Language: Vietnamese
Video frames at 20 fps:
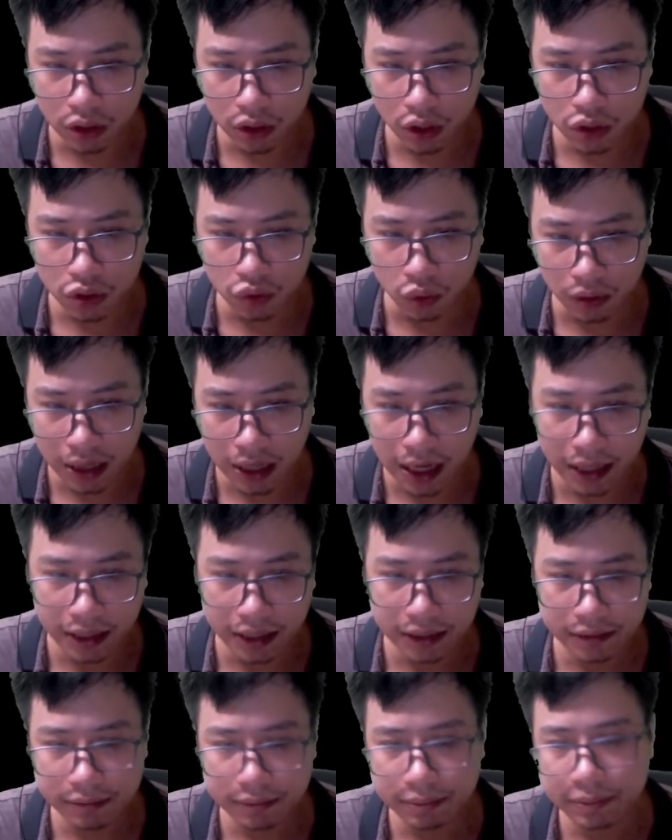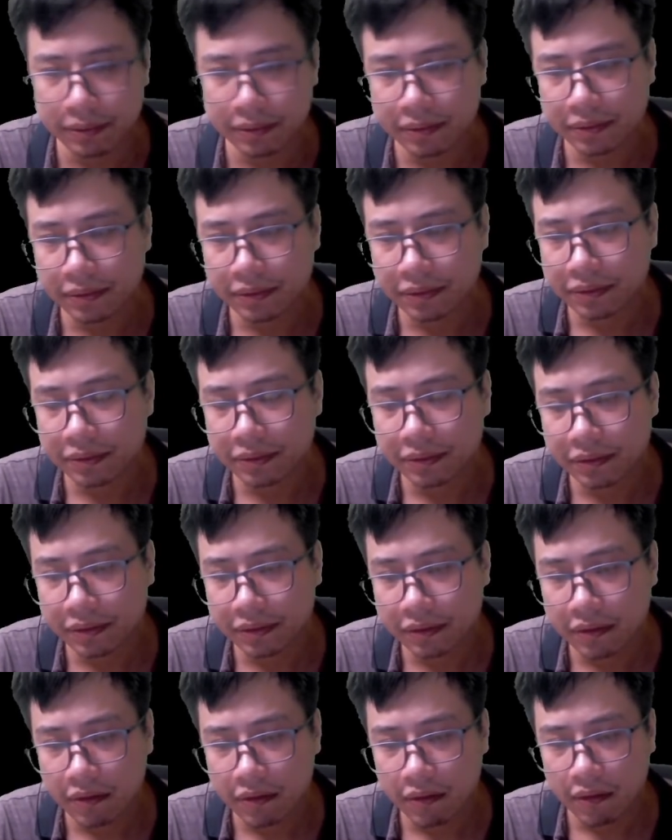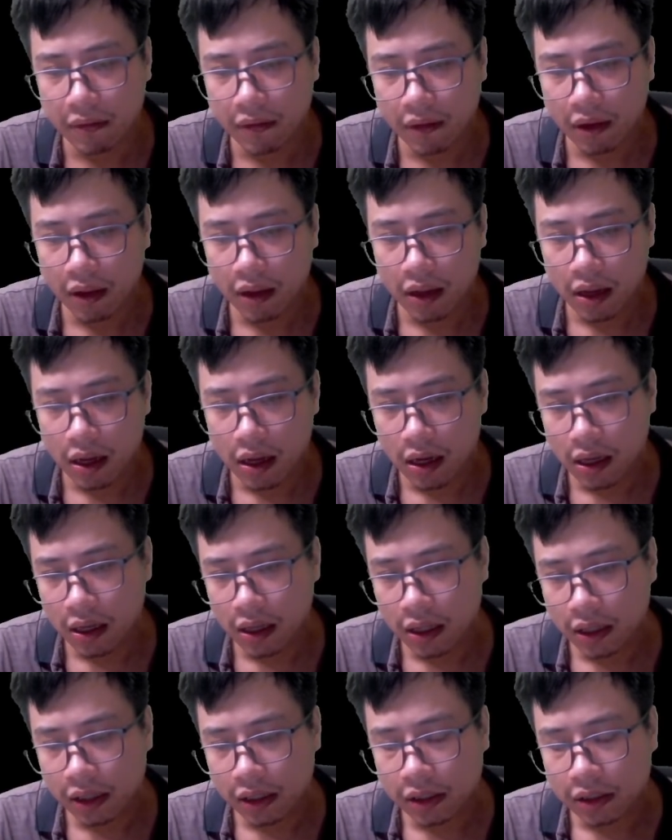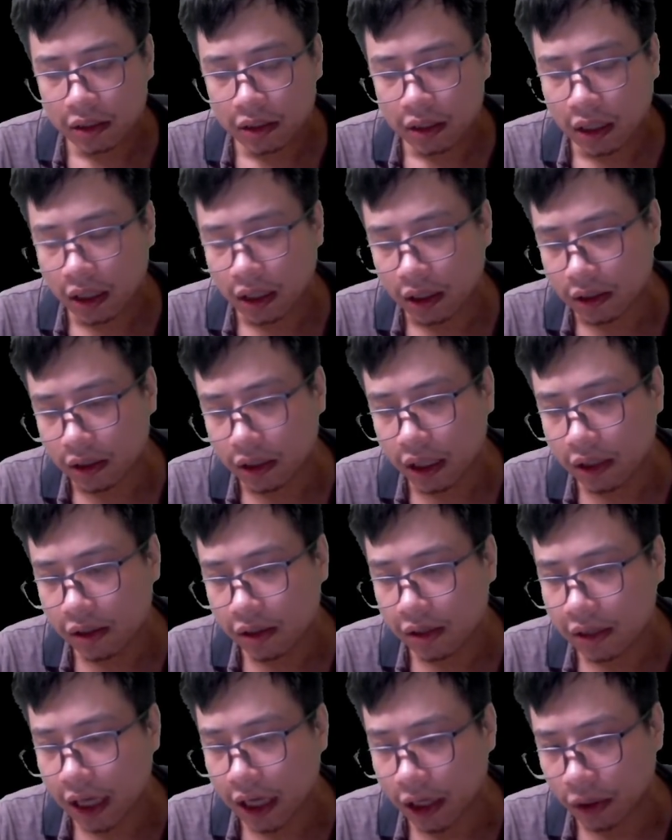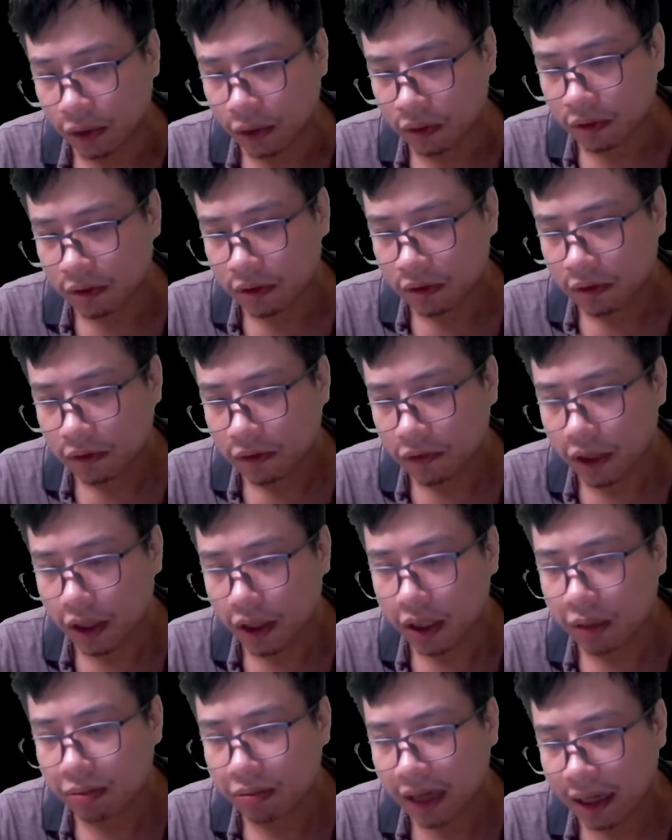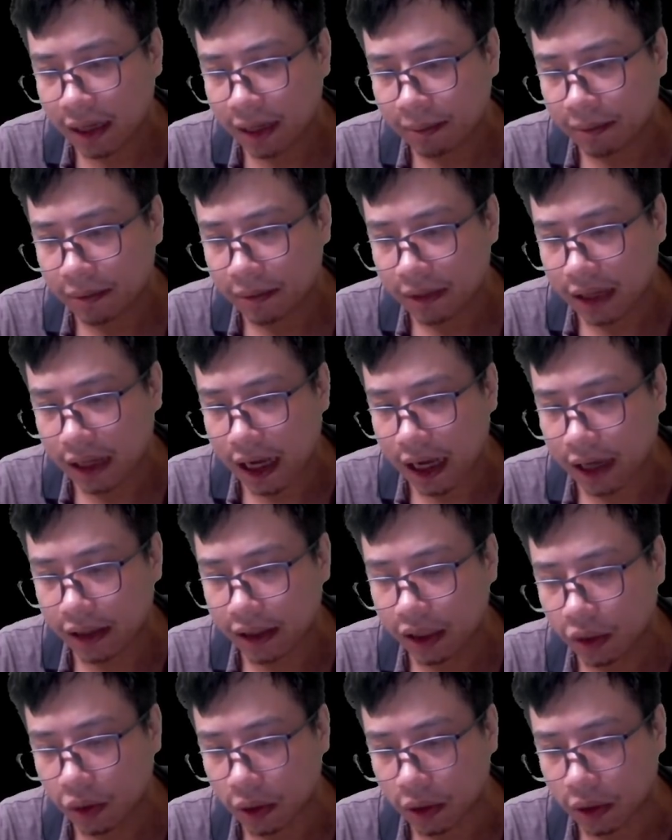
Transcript: Sau khi mà giọt máu tươi thứ tư bay ra thì dòng xoáy trên bầu trời dần dần ngừng vận chuyển, có dấu hiệu tiêu tán.